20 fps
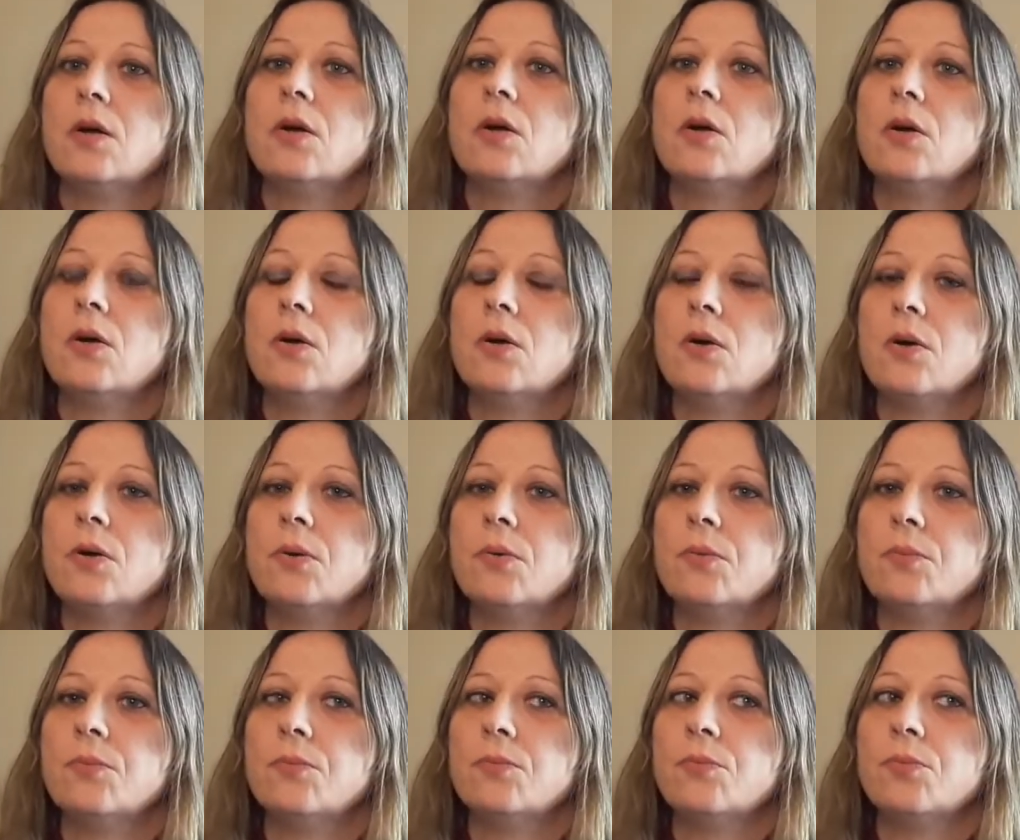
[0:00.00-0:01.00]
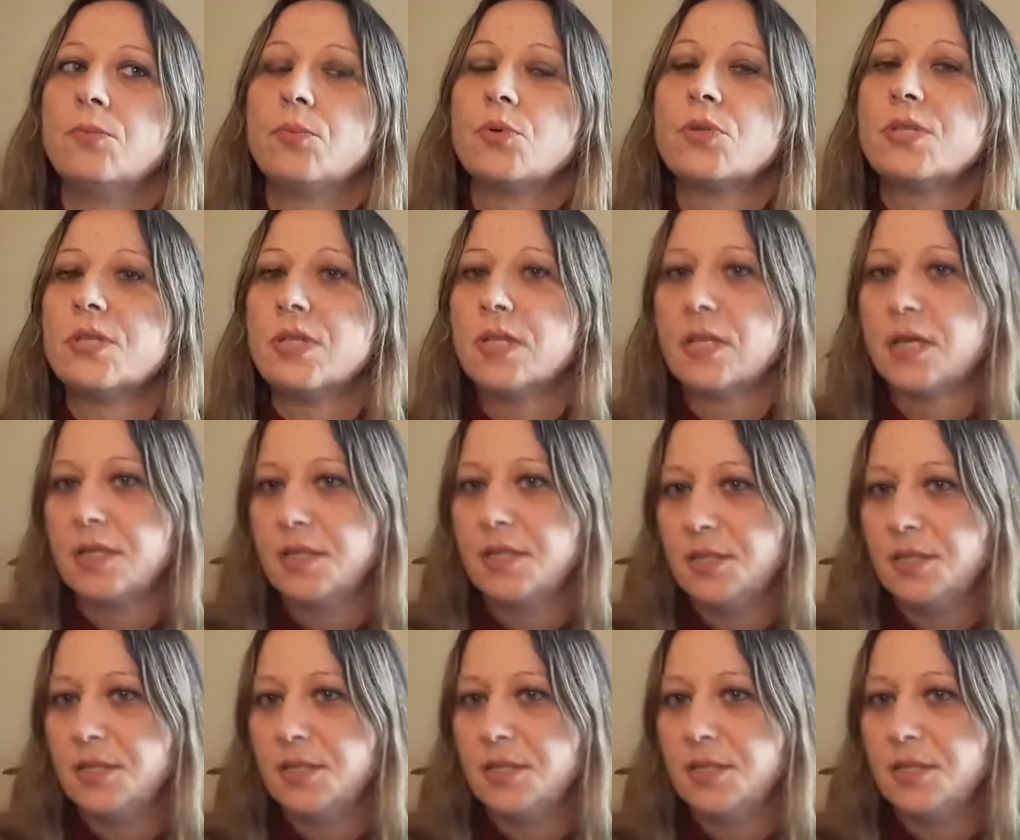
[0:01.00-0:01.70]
Euh, pour ce qui est de la